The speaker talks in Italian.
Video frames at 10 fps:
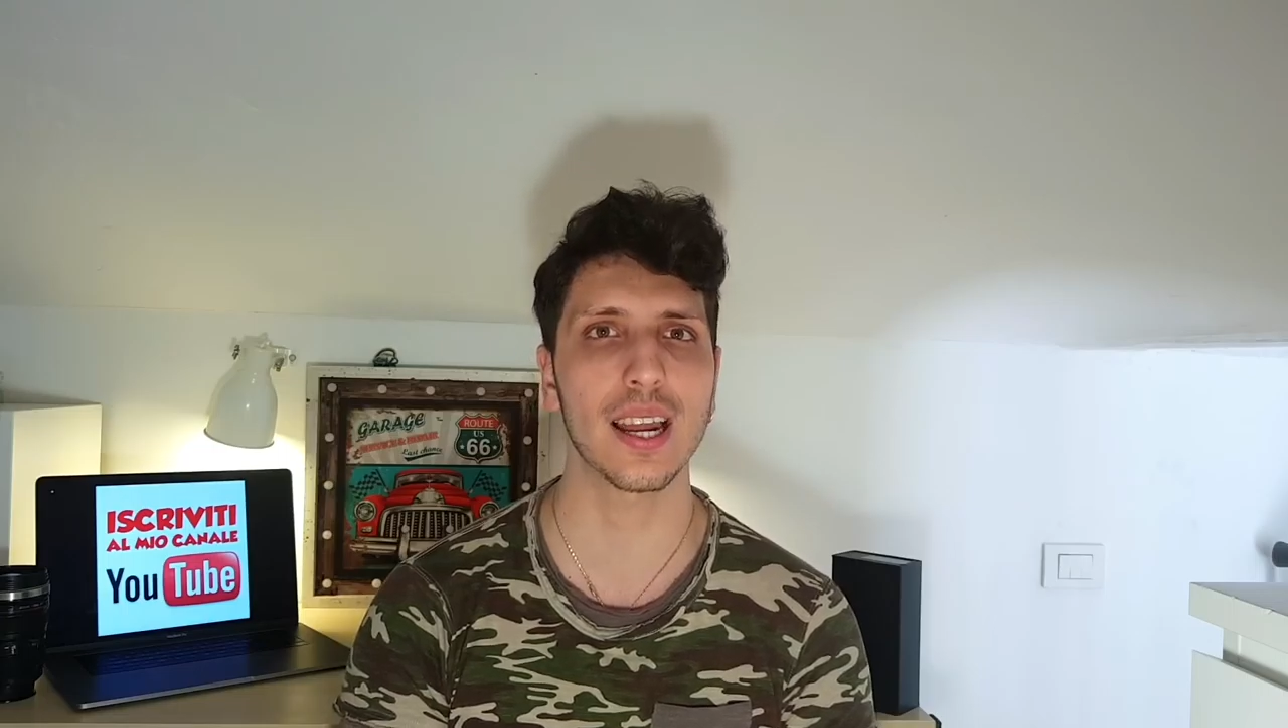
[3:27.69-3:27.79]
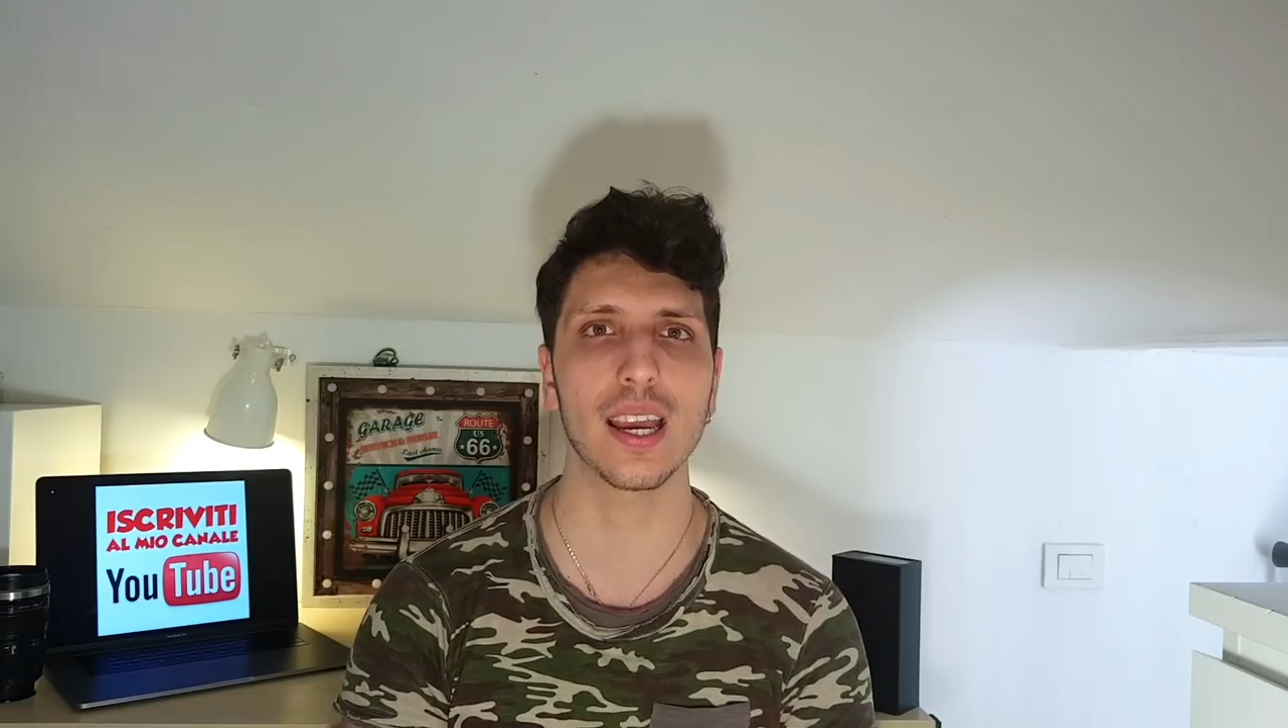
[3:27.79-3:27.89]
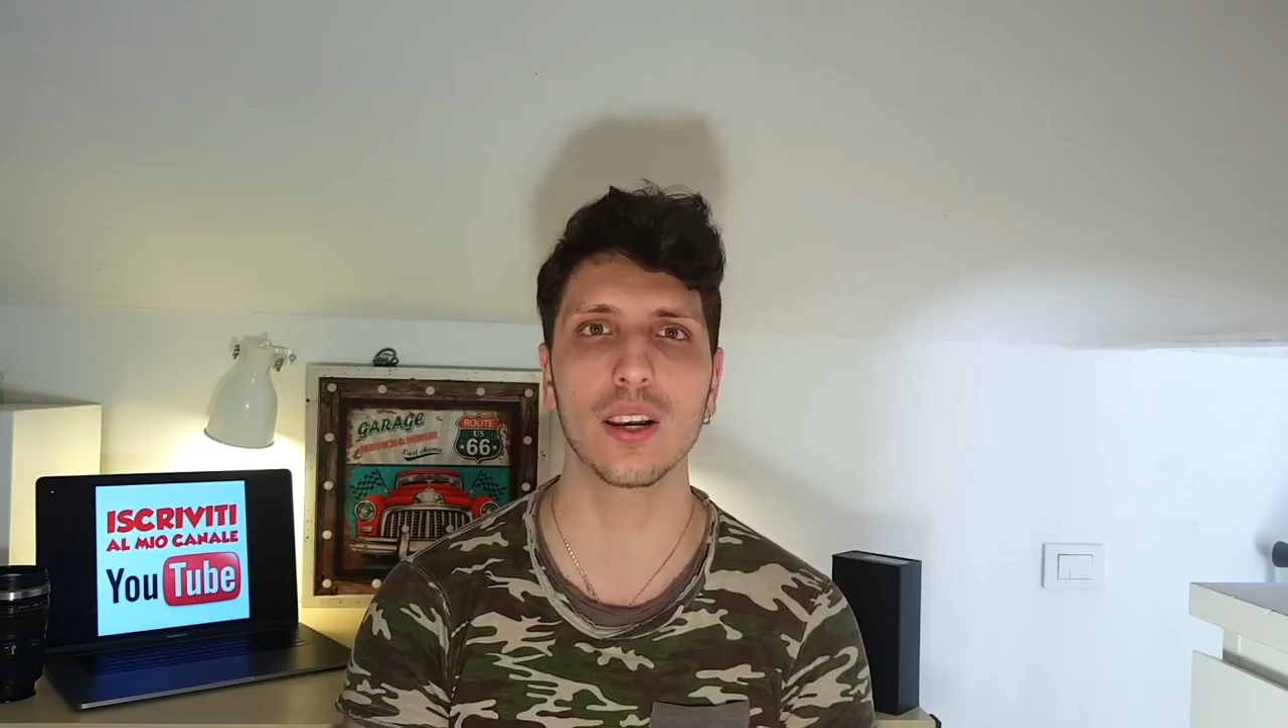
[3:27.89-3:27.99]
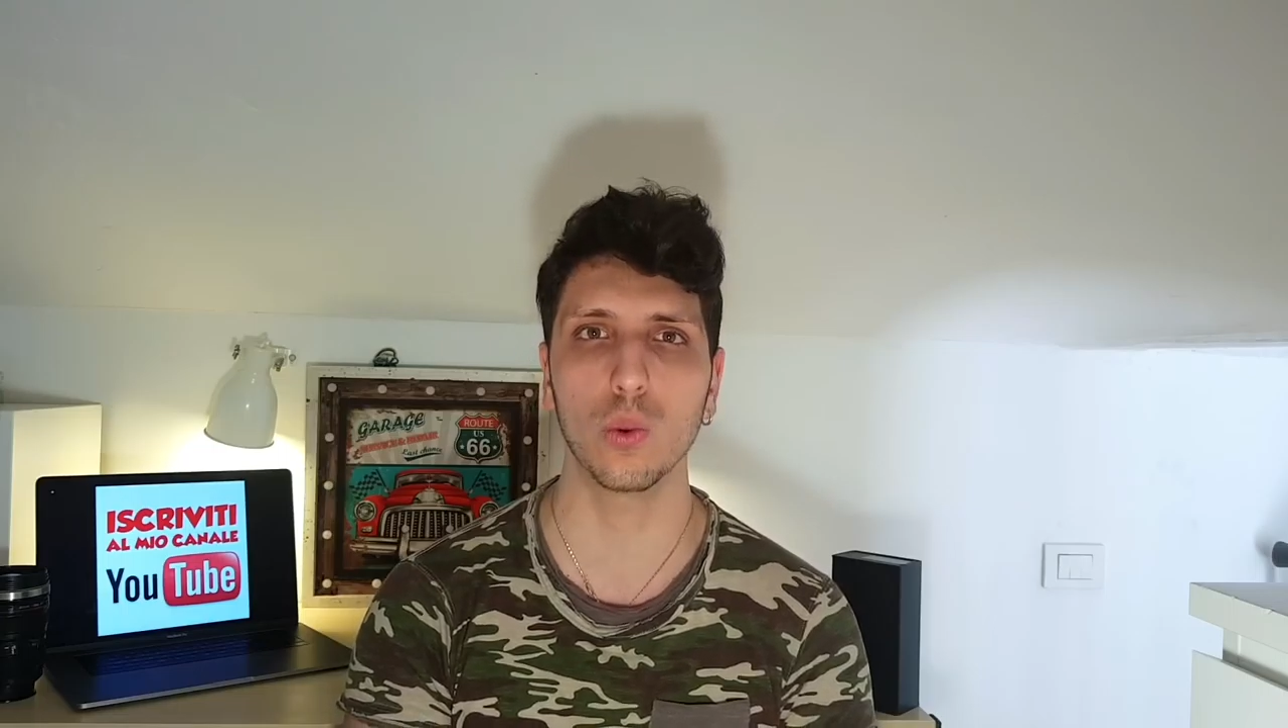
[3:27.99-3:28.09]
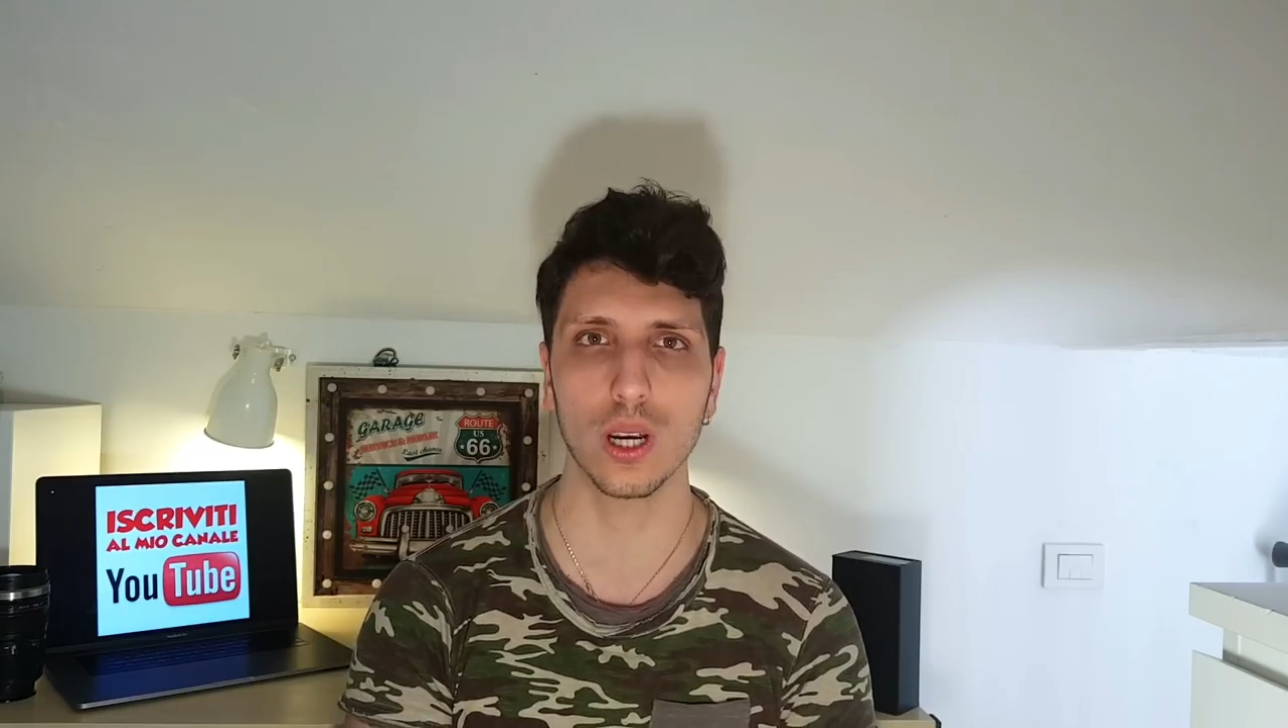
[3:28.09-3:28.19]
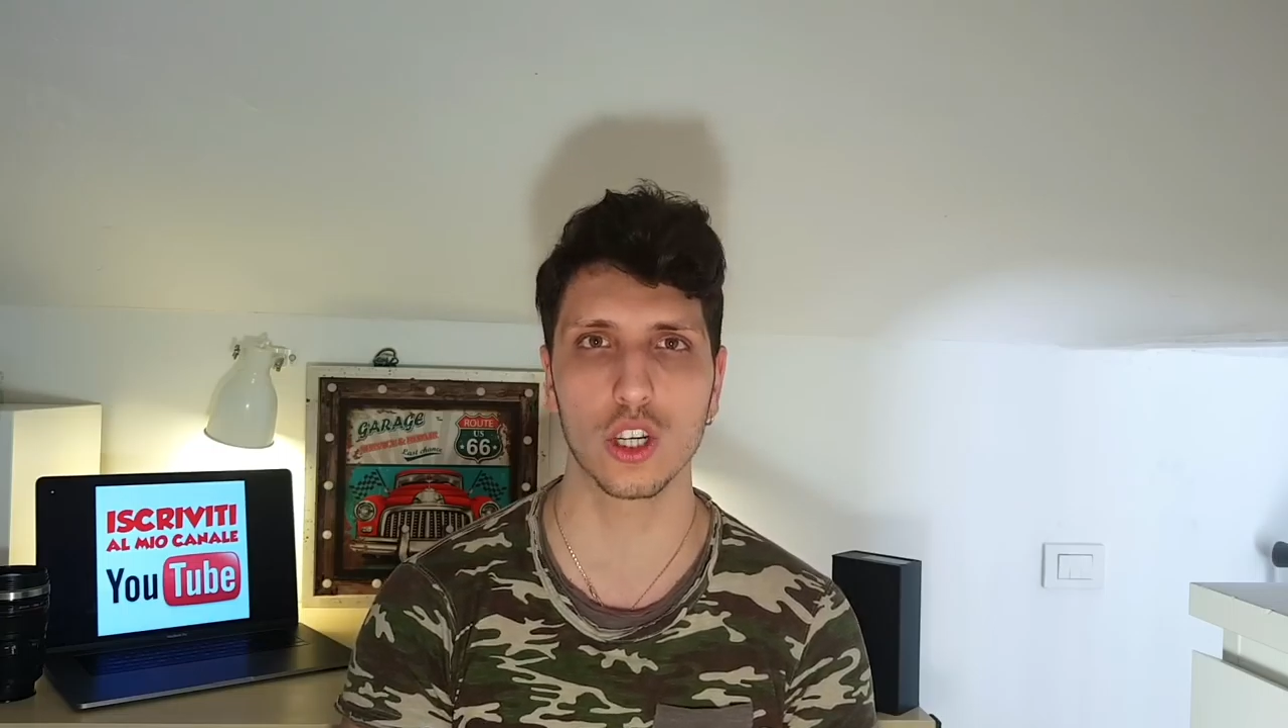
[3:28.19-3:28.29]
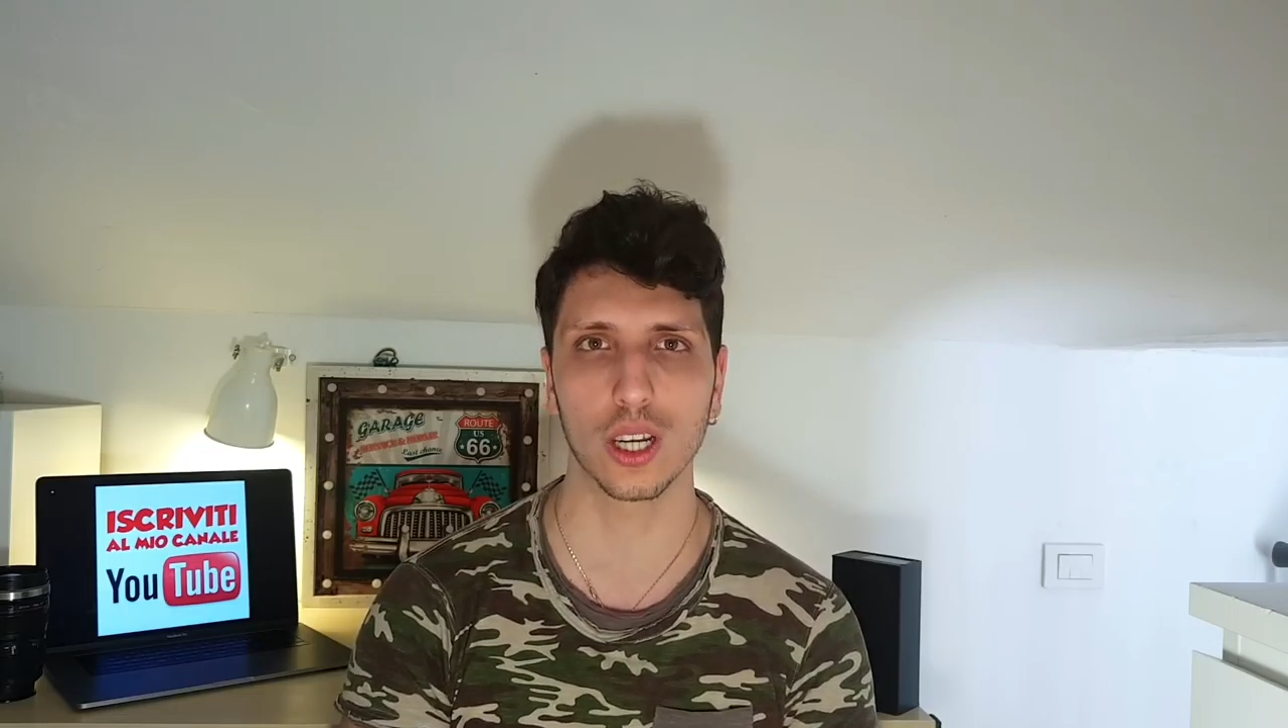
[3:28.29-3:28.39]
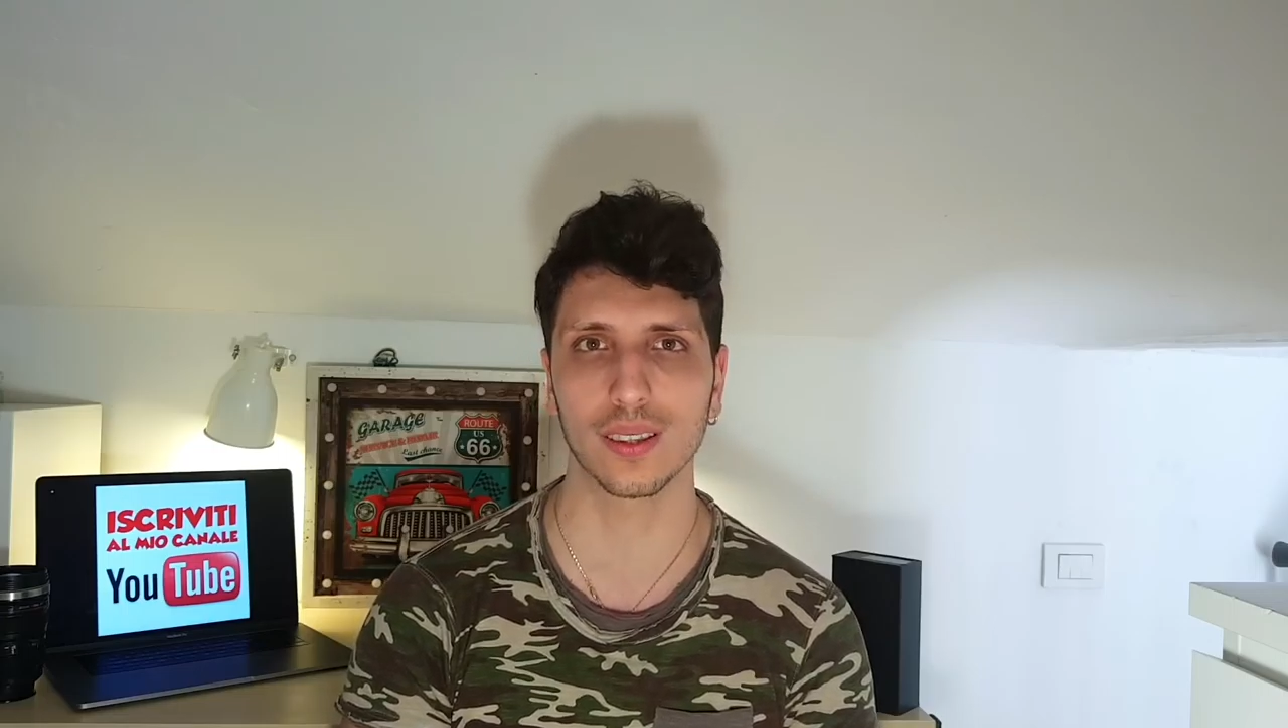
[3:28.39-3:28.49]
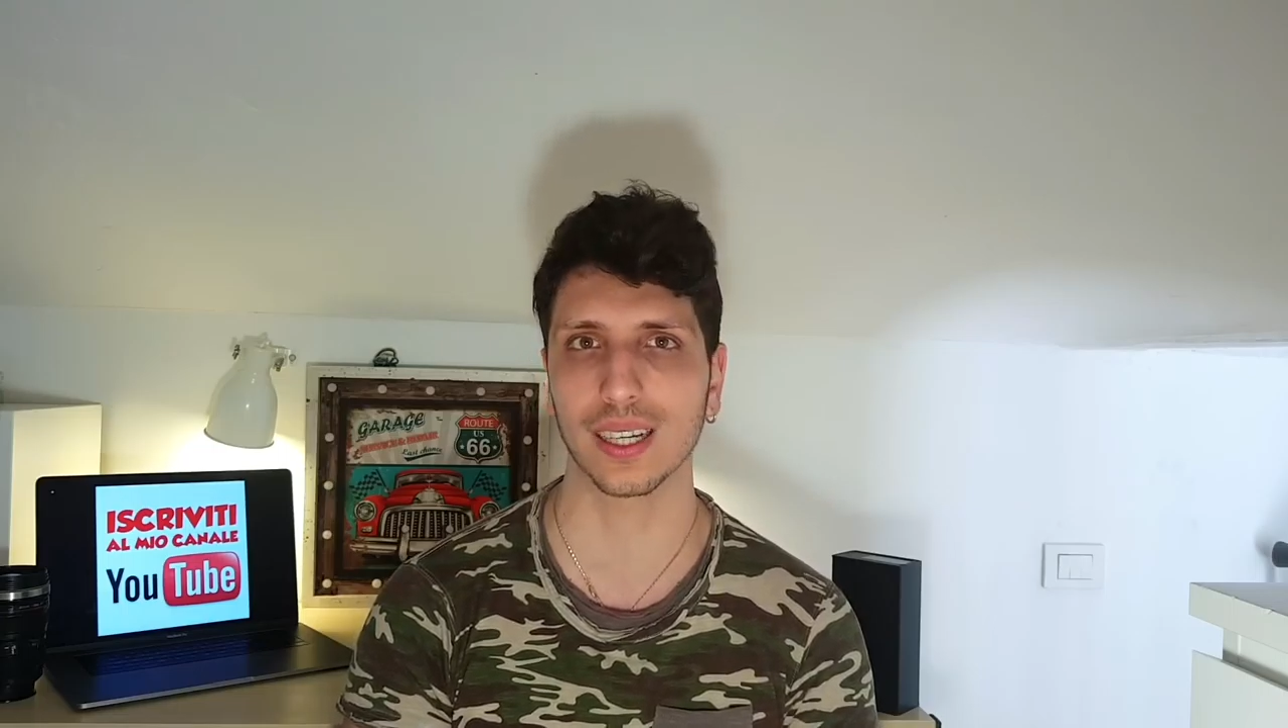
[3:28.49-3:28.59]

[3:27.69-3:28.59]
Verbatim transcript: il widget